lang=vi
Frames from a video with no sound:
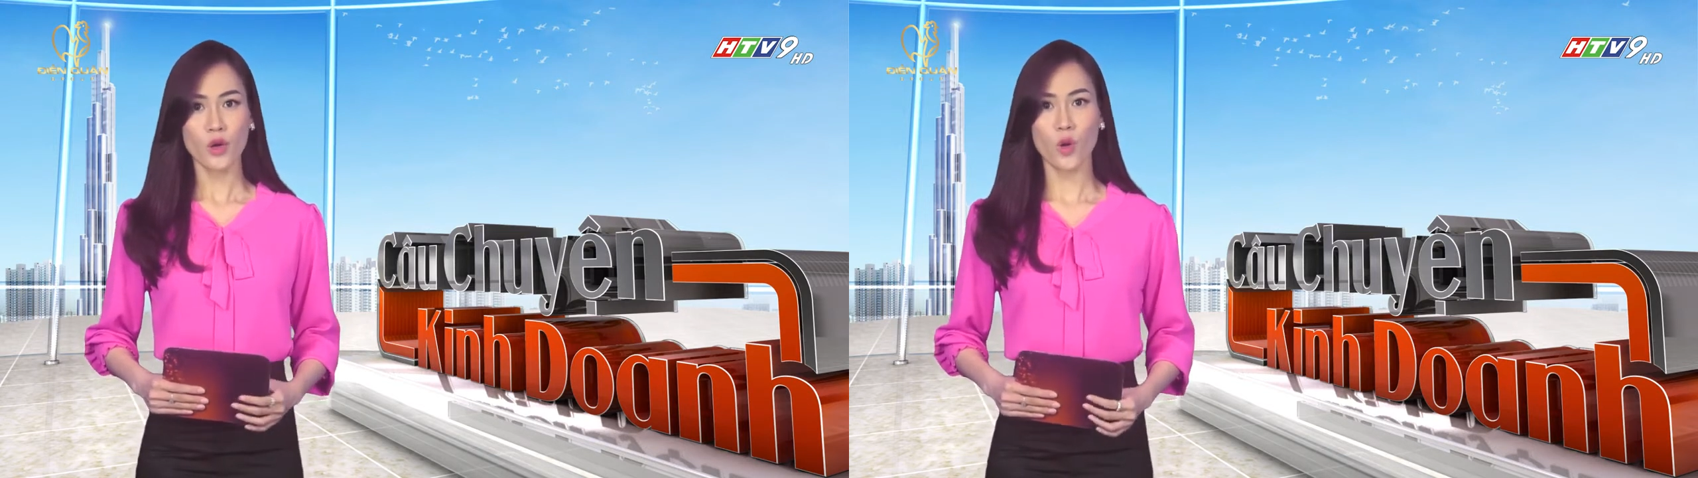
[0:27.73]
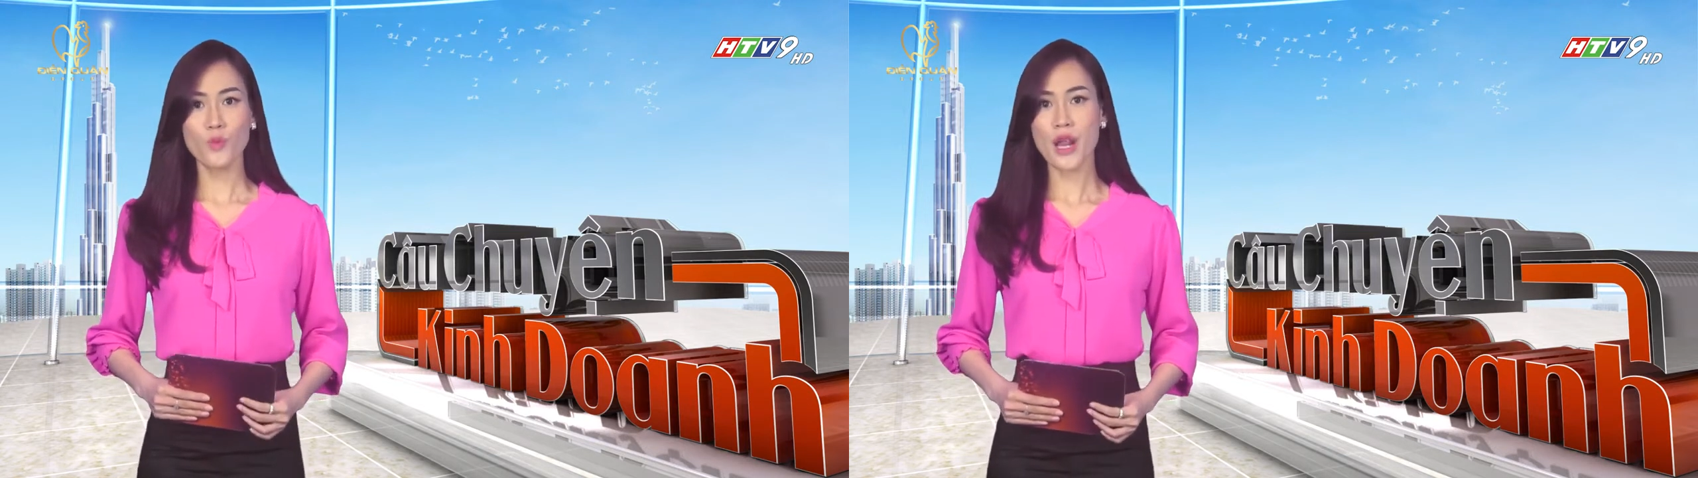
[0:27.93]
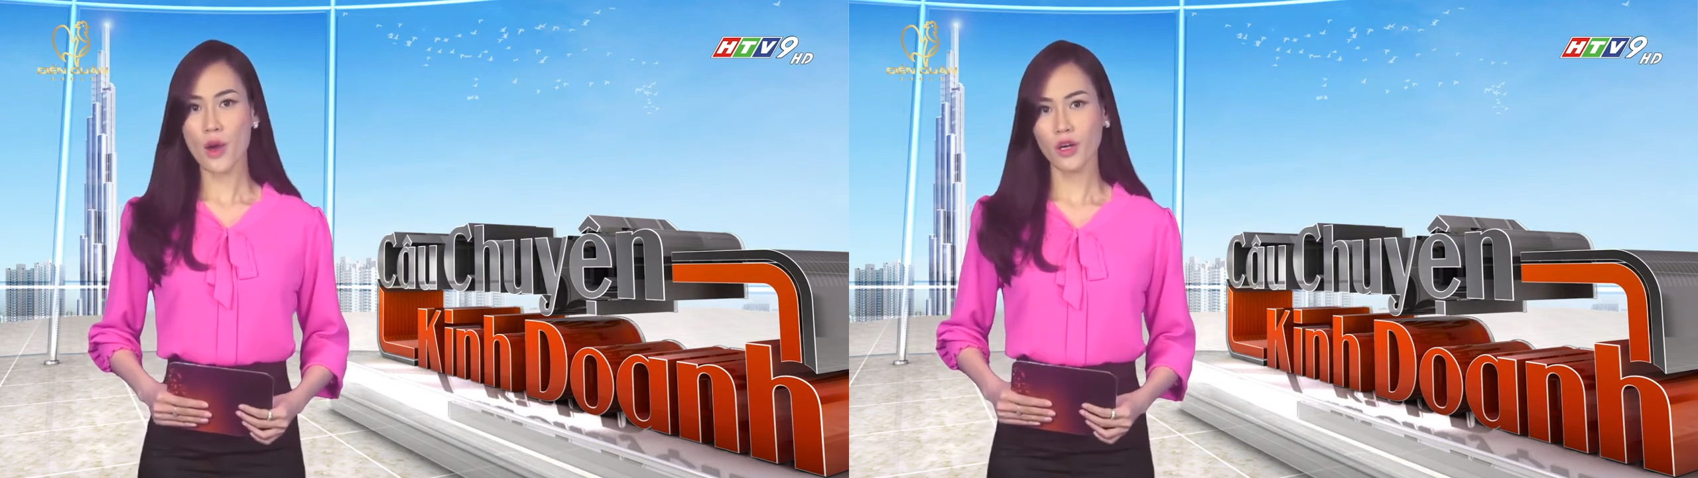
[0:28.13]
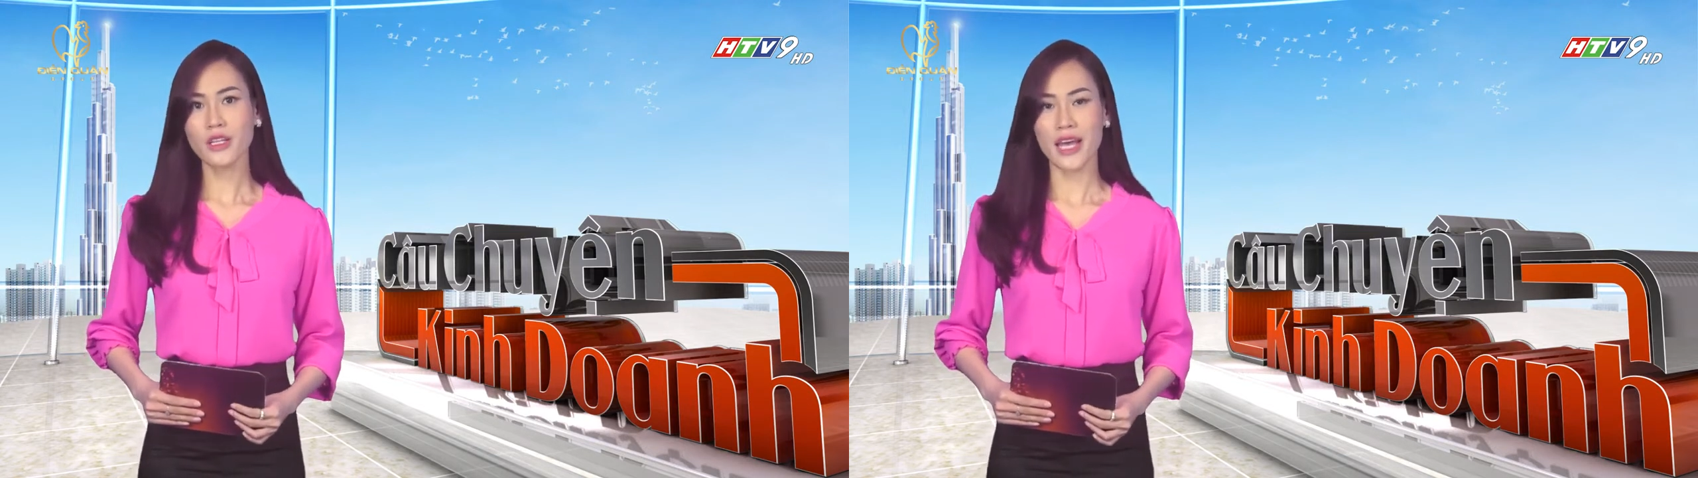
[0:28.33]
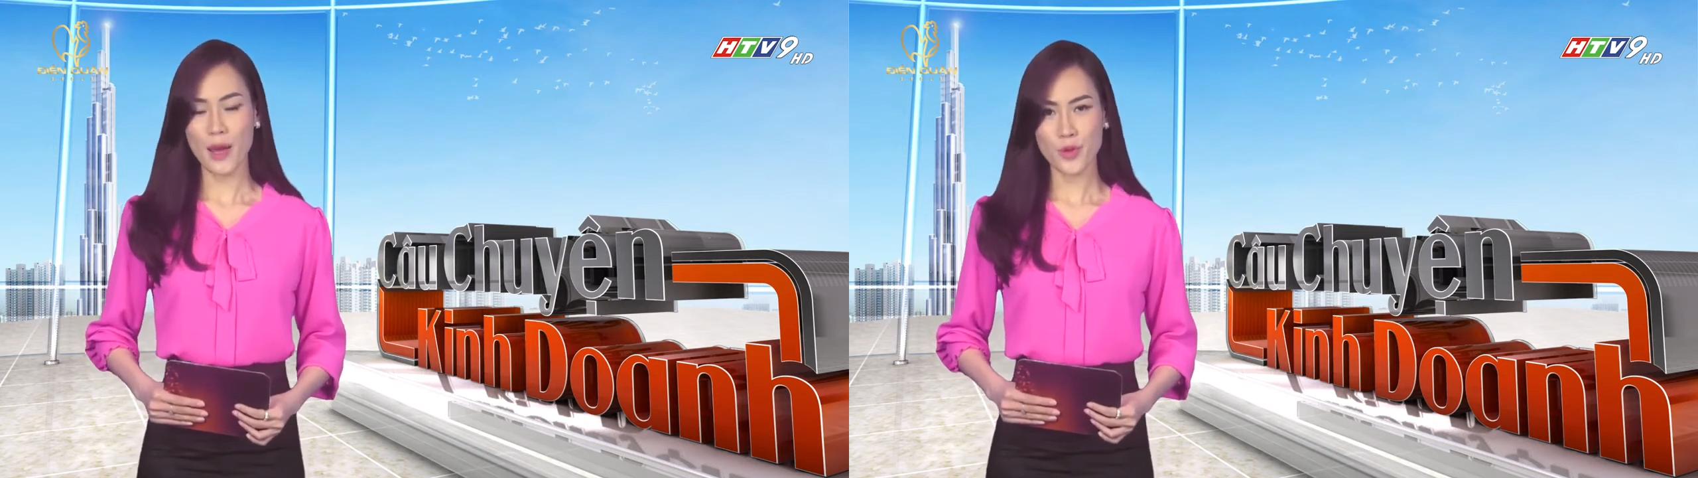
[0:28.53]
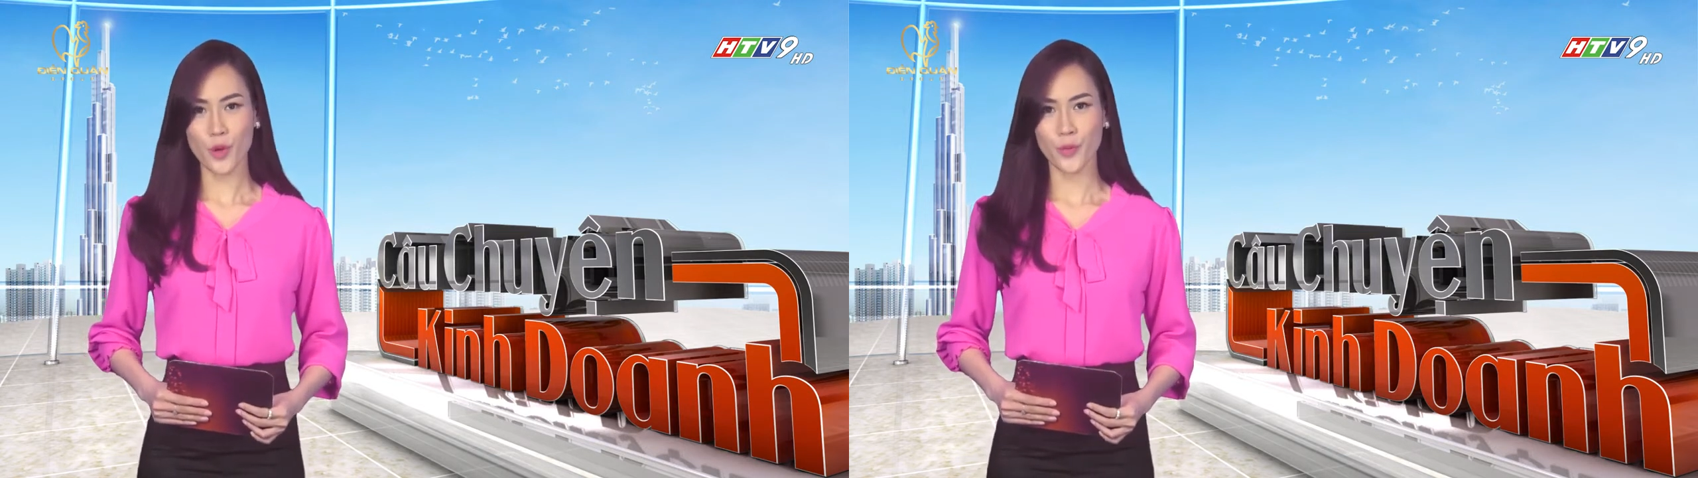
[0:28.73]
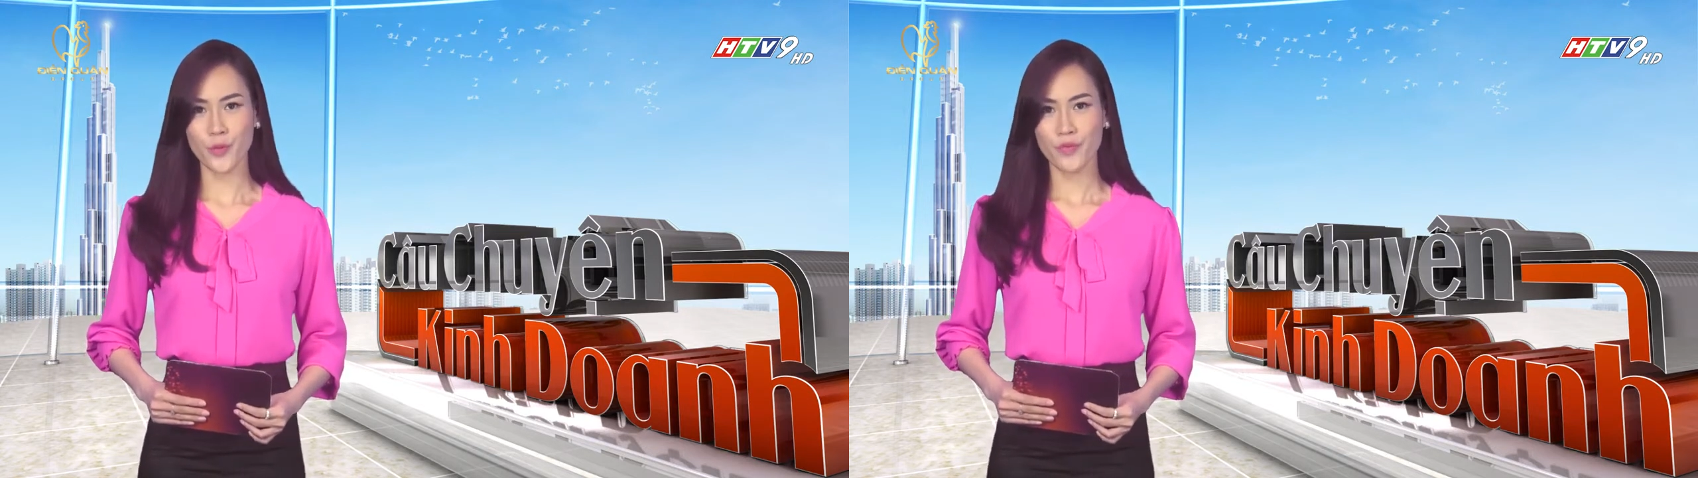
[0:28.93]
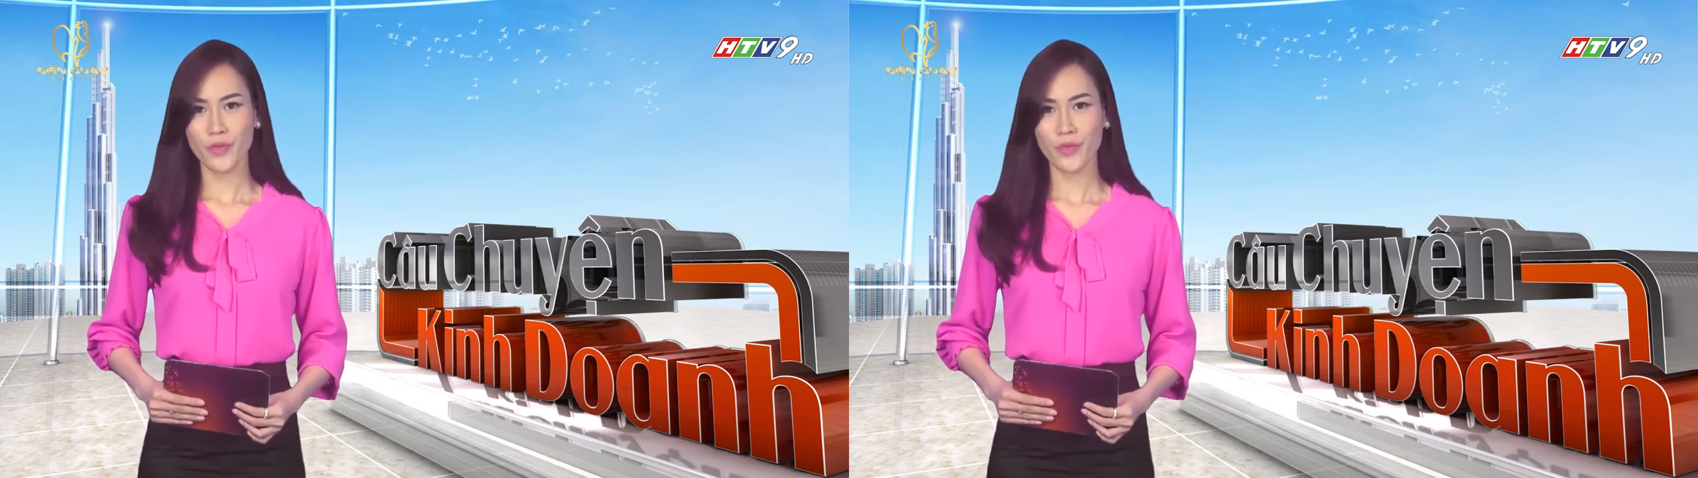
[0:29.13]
cũng đều có thể áp dụng